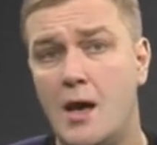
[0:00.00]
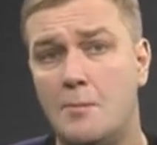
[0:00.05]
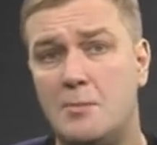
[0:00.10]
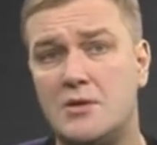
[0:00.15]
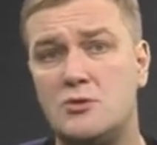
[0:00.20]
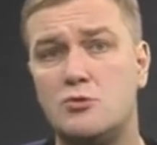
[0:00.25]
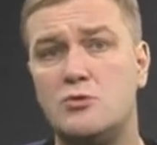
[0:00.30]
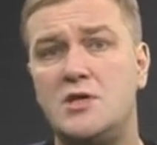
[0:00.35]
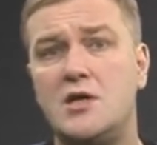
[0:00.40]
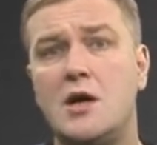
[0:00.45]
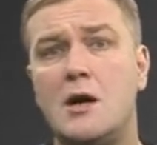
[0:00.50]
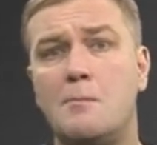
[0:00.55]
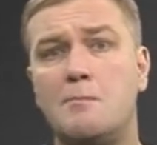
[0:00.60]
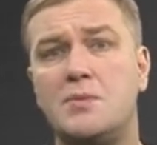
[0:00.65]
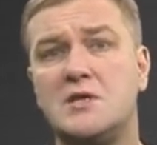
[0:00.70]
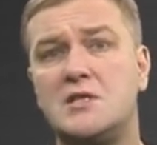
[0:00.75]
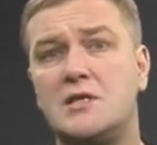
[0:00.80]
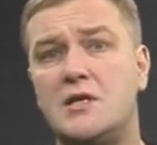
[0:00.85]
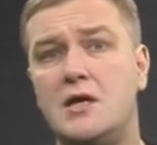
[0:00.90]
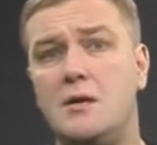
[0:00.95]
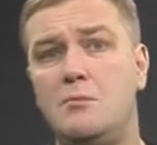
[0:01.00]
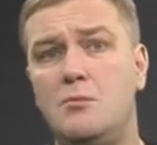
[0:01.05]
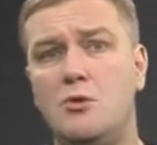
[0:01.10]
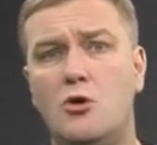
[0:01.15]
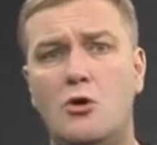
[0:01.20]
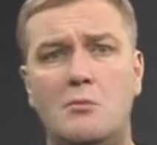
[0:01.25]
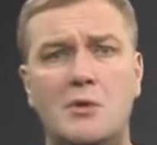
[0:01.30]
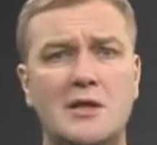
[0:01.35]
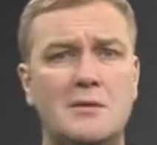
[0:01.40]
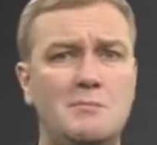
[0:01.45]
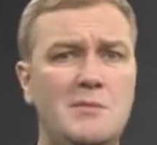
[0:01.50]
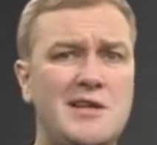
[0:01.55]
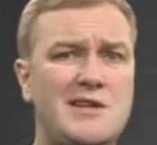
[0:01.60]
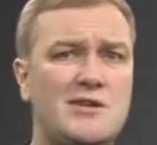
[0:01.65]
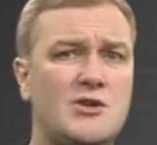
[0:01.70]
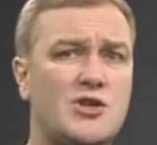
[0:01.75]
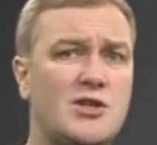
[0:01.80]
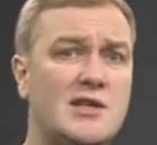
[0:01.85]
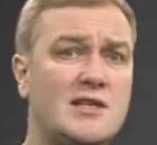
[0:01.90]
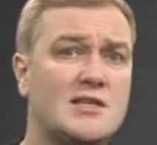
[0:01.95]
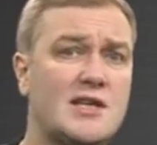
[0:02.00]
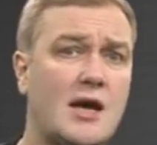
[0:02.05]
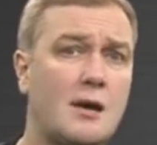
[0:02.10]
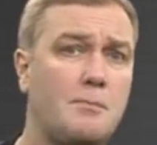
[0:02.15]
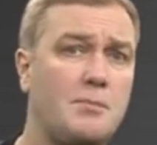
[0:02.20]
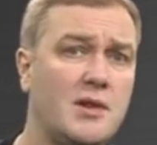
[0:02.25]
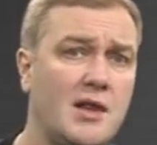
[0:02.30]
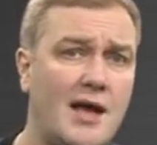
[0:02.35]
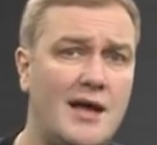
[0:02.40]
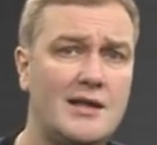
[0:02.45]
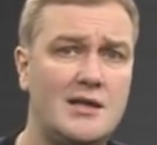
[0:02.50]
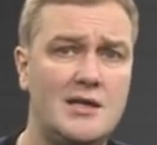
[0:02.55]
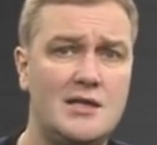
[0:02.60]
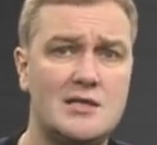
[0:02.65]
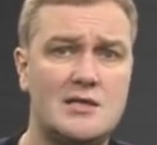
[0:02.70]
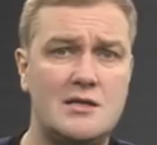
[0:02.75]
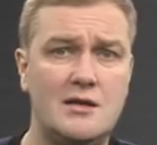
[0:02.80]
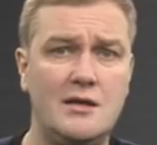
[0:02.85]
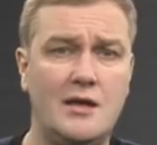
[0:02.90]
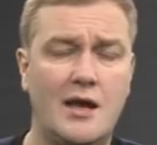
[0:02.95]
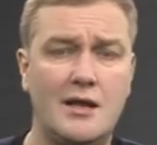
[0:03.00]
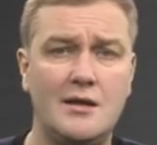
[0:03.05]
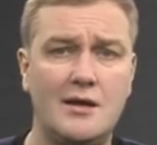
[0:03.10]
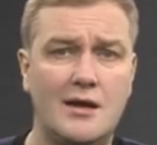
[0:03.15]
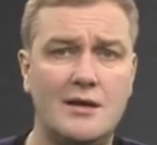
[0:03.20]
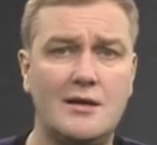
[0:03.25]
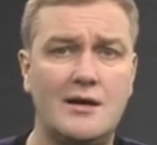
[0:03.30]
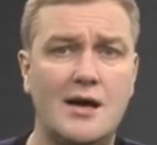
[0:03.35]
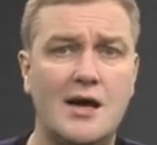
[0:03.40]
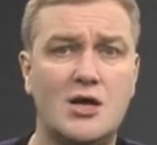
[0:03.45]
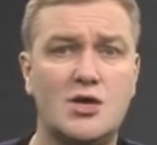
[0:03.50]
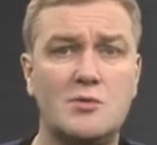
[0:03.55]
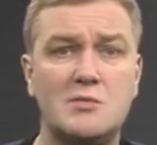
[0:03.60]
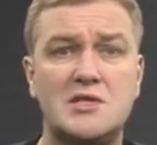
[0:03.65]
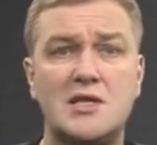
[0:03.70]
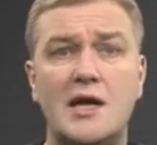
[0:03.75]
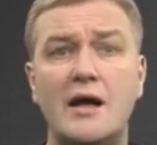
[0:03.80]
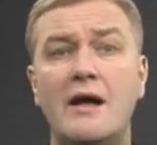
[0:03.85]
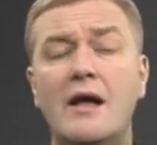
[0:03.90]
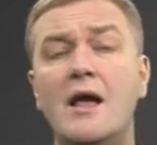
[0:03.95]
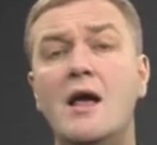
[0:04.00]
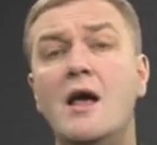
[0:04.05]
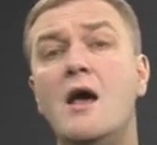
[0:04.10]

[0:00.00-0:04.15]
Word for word: По сусекам подскребем, от месячной зарплаты, если надо, откажемся.